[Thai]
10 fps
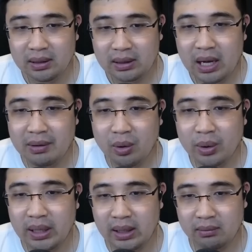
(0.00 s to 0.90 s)
คาโร
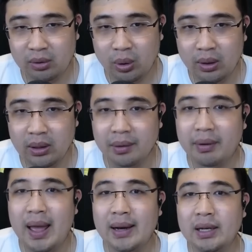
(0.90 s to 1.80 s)
เนี่ยโดนเหลือง
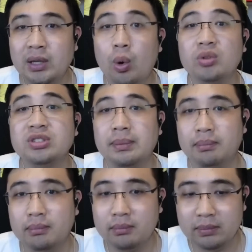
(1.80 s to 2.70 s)
แรกนาที
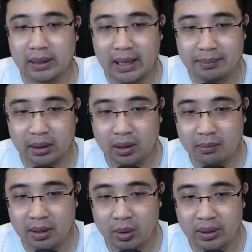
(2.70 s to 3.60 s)
60นะครับแล้วก็
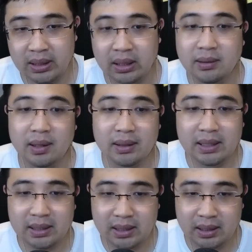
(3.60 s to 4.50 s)
มาโดนอีกเหลืองนาที